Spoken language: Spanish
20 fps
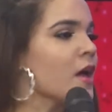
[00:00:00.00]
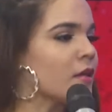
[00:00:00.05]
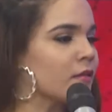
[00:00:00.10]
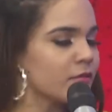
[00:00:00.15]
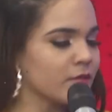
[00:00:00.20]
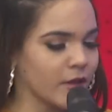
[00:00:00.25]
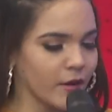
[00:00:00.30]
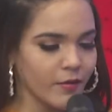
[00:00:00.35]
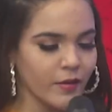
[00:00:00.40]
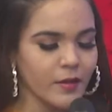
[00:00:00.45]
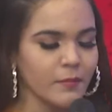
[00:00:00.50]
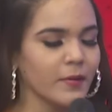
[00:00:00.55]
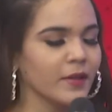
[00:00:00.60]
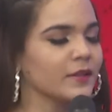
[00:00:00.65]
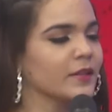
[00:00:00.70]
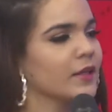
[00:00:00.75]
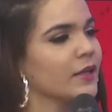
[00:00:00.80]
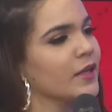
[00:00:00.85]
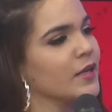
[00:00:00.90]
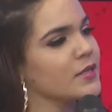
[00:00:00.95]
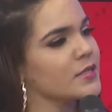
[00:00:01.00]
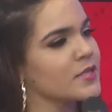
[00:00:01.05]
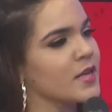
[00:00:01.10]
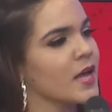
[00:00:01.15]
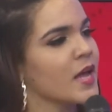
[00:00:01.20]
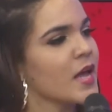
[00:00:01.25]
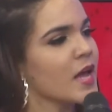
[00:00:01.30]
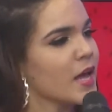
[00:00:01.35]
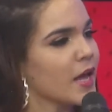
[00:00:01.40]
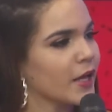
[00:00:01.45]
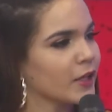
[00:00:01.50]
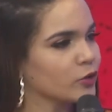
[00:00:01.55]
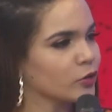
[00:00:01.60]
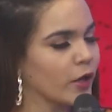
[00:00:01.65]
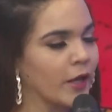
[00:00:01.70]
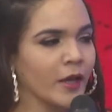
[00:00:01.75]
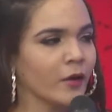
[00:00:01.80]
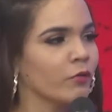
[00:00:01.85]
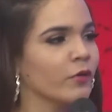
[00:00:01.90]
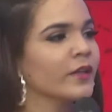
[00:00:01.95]
debe de mantenerse
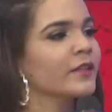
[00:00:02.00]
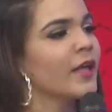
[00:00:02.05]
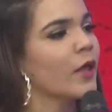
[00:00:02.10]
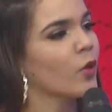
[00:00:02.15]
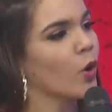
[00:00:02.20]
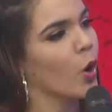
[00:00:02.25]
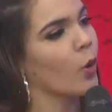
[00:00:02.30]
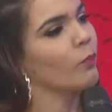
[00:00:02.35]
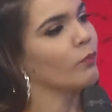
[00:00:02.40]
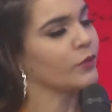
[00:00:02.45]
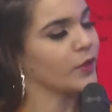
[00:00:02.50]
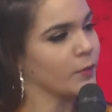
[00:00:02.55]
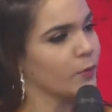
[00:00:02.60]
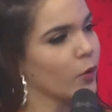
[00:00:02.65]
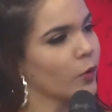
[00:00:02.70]
en, un estado óptimo.